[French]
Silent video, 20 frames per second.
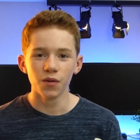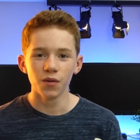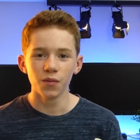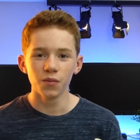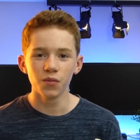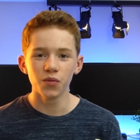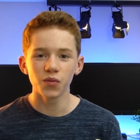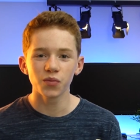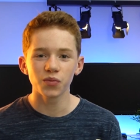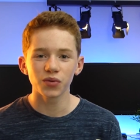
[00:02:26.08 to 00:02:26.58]

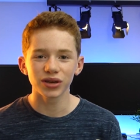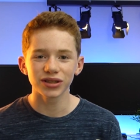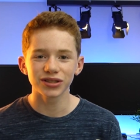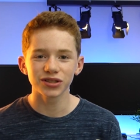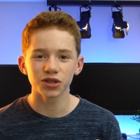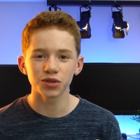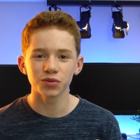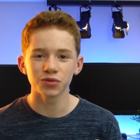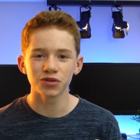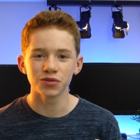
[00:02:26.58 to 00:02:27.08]
Bon, pour
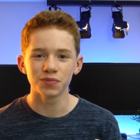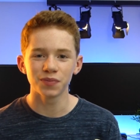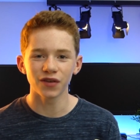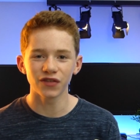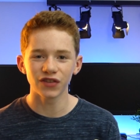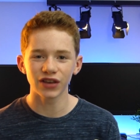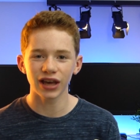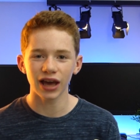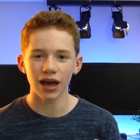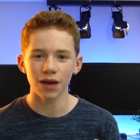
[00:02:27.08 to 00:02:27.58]
l'instant, je me suis pas
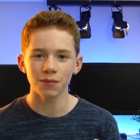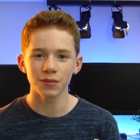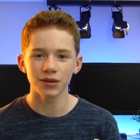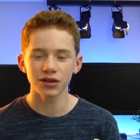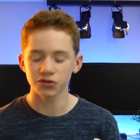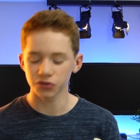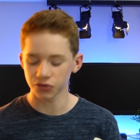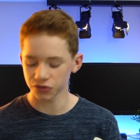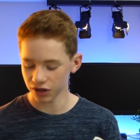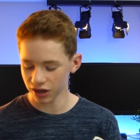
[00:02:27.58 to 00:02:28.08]
fait
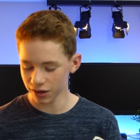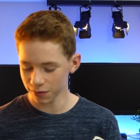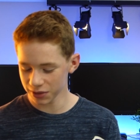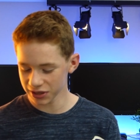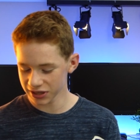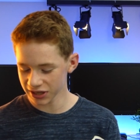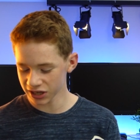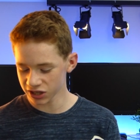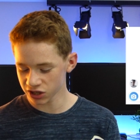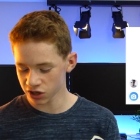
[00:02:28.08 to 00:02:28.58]
cramer. Je reçois des
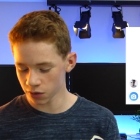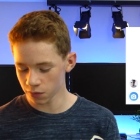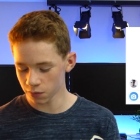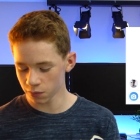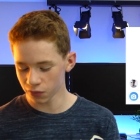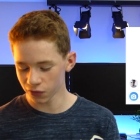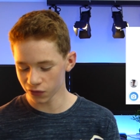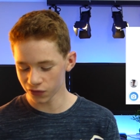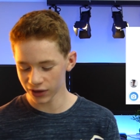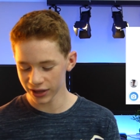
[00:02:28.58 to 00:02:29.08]
messages comme
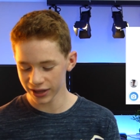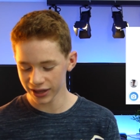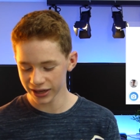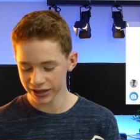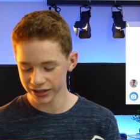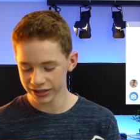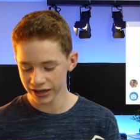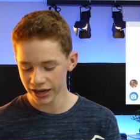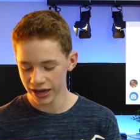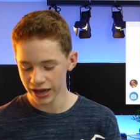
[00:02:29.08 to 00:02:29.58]
bon
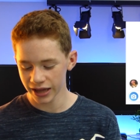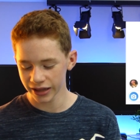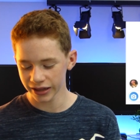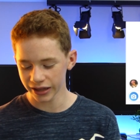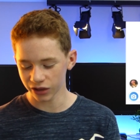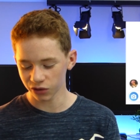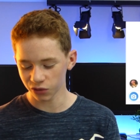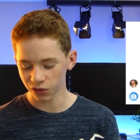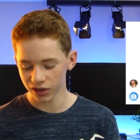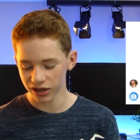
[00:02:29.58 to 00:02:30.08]
voyage,
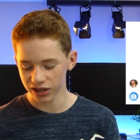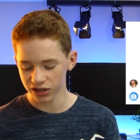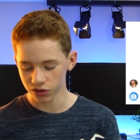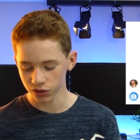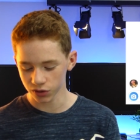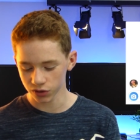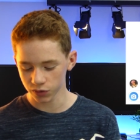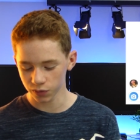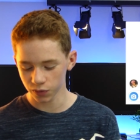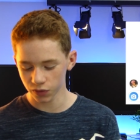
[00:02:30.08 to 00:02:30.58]
t'as trop de la
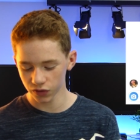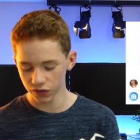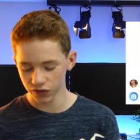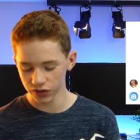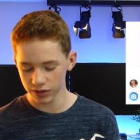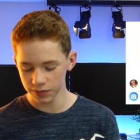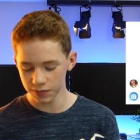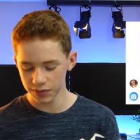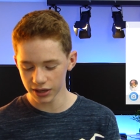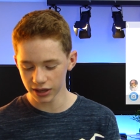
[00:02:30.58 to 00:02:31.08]
chance,
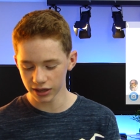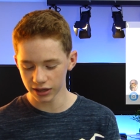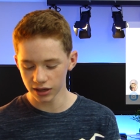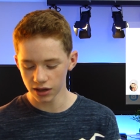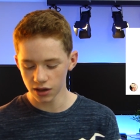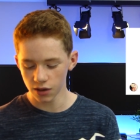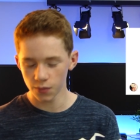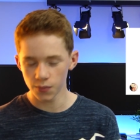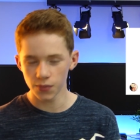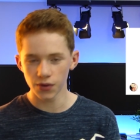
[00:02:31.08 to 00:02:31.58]
profite bien,
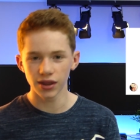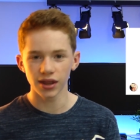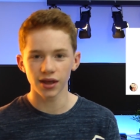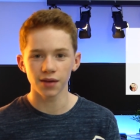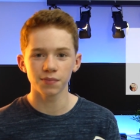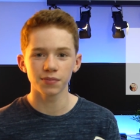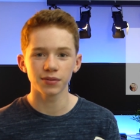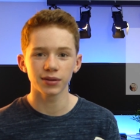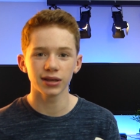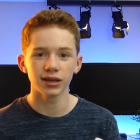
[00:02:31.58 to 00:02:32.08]
bonne
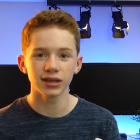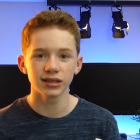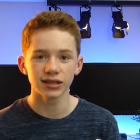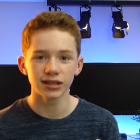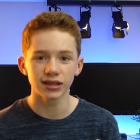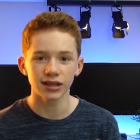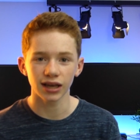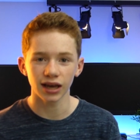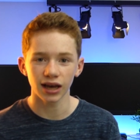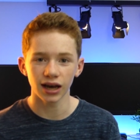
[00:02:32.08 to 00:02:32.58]
app,
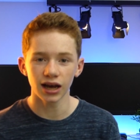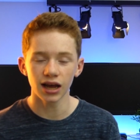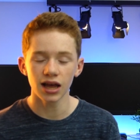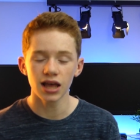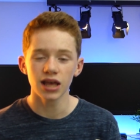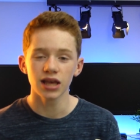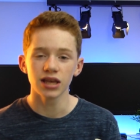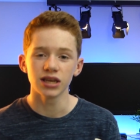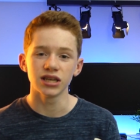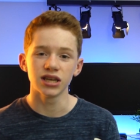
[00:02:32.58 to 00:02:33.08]
etc.
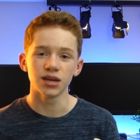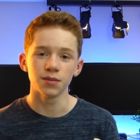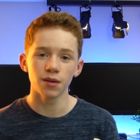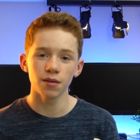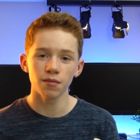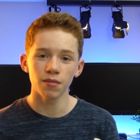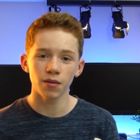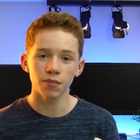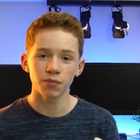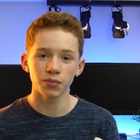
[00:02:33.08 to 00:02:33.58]
J'ai
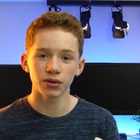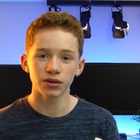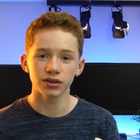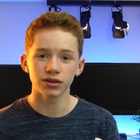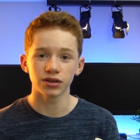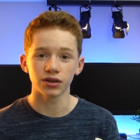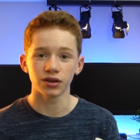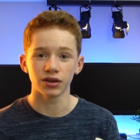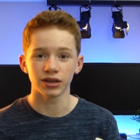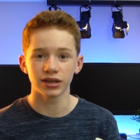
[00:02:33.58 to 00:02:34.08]
même un
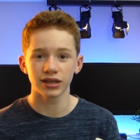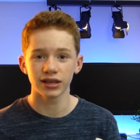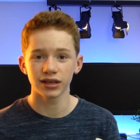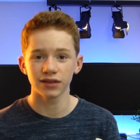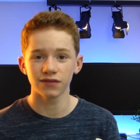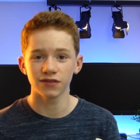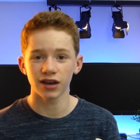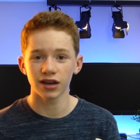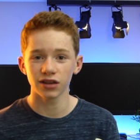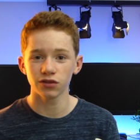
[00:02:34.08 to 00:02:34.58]
pote euh,
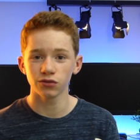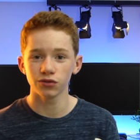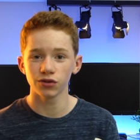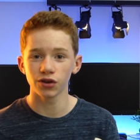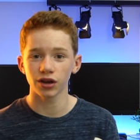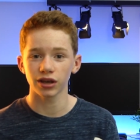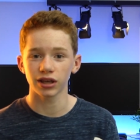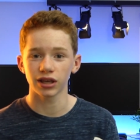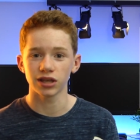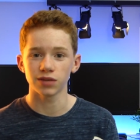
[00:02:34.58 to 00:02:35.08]
qui va à New
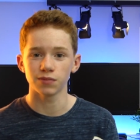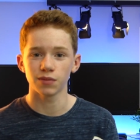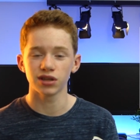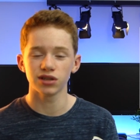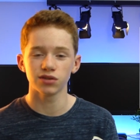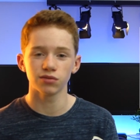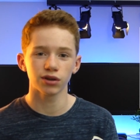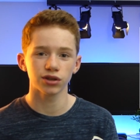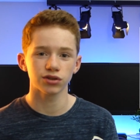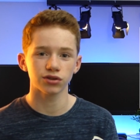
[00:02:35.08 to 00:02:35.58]
York et qui m'a
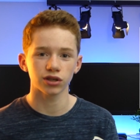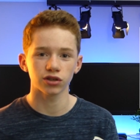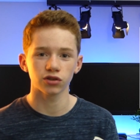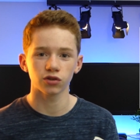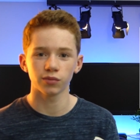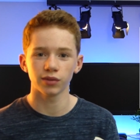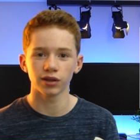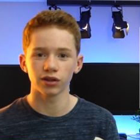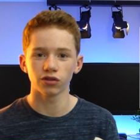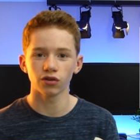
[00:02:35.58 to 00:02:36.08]
dit ouais, tu restes
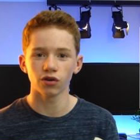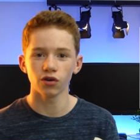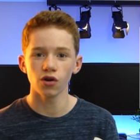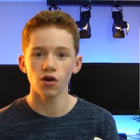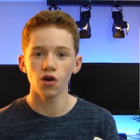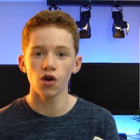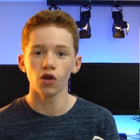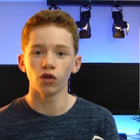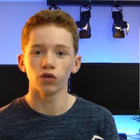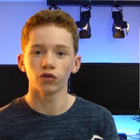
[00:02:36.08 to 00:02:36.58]
combien de temps
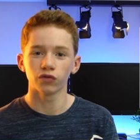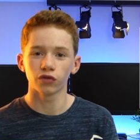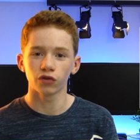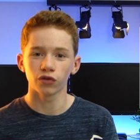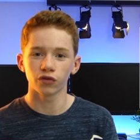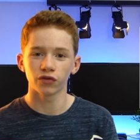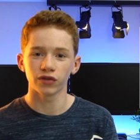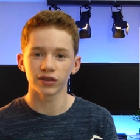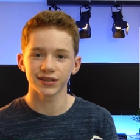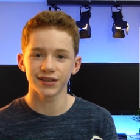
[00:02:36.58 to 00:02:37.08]
Donc faut
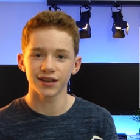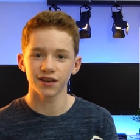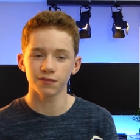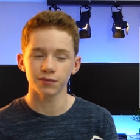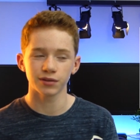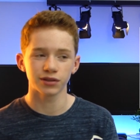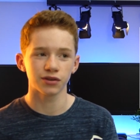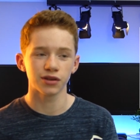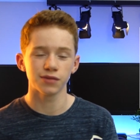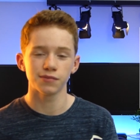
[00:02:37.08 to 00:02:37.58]
qu'on fasse gaffe
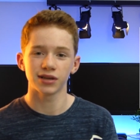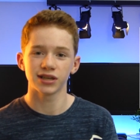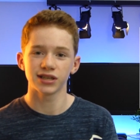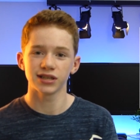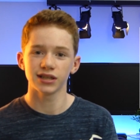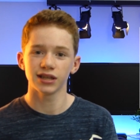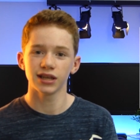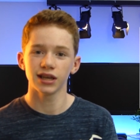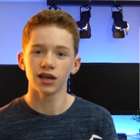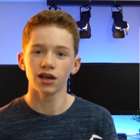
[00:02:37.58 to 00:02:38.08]
parce
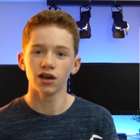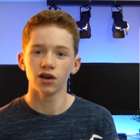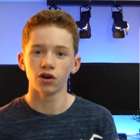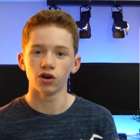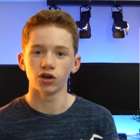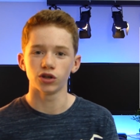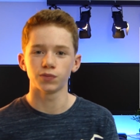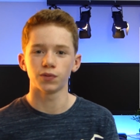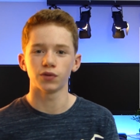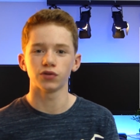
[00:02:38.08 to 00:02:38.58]
qu'imaginez,
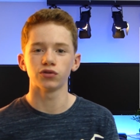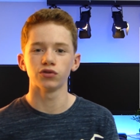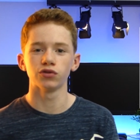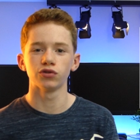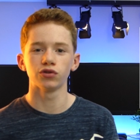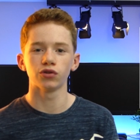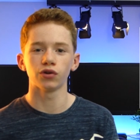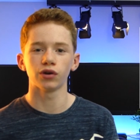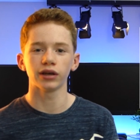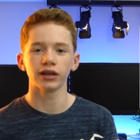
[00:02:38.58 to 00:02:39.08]
euh, je poste une
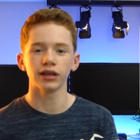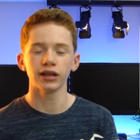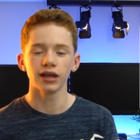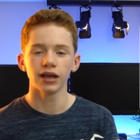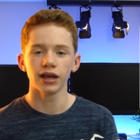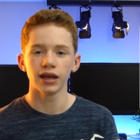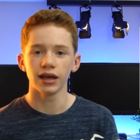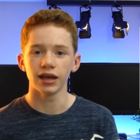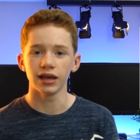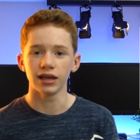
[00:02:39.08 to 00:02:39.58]
story
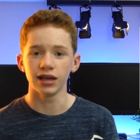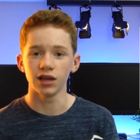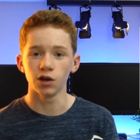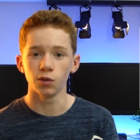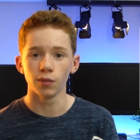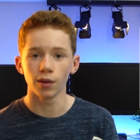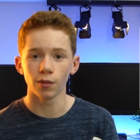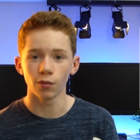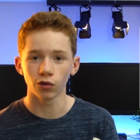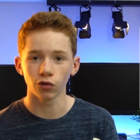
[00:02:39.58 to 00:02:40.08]
et il est
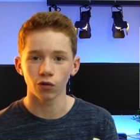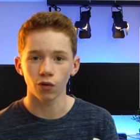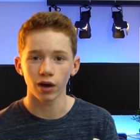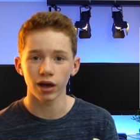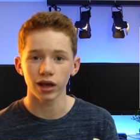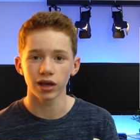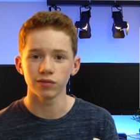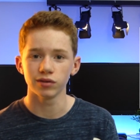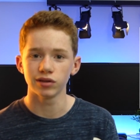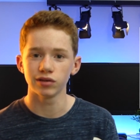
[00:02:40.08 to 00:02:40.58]
au même
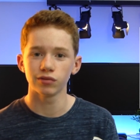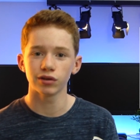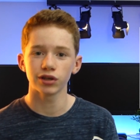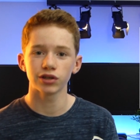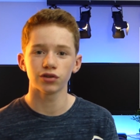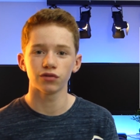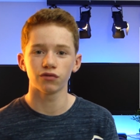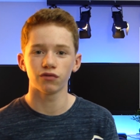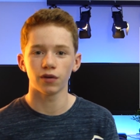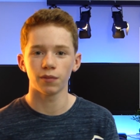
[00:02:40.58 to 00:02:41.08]
endroit et il me dit ouais,
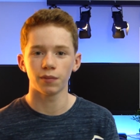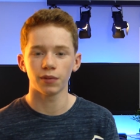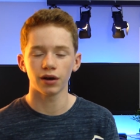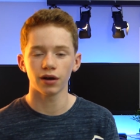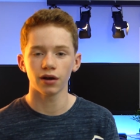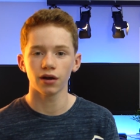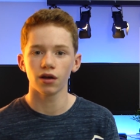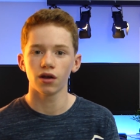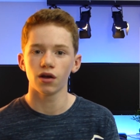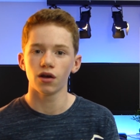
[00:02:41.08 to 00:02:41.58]
je te vois pas.